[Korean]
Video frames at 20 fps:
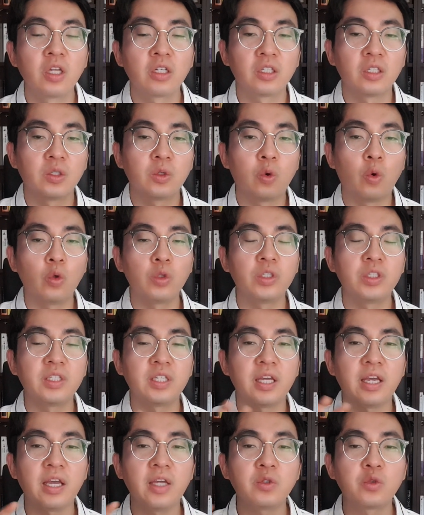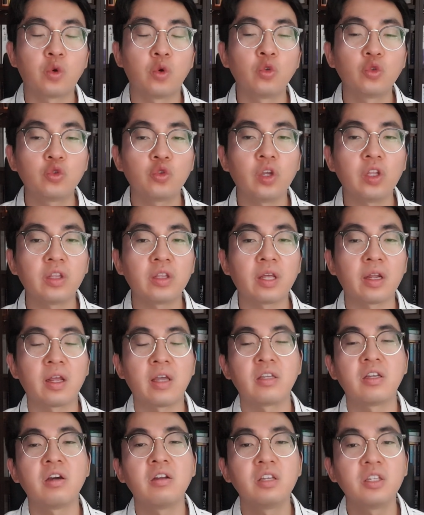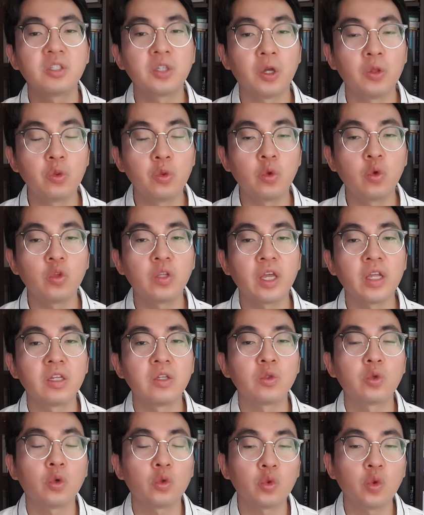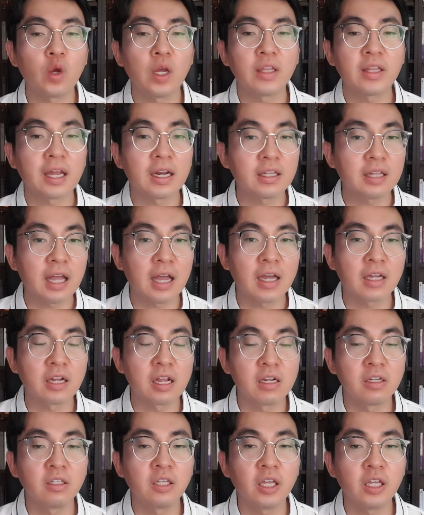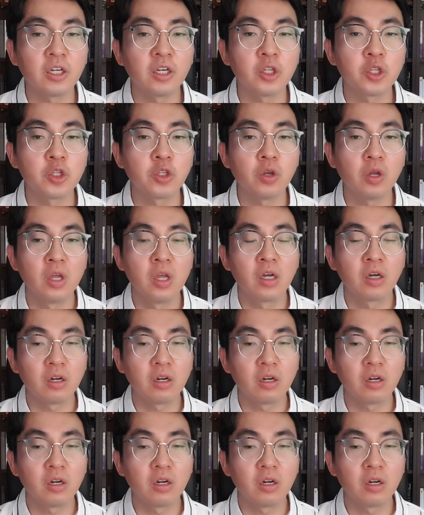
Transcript: 그 고체의 종류에 따라 열이 전도되는 속도가 다르다라는 게 있거든요.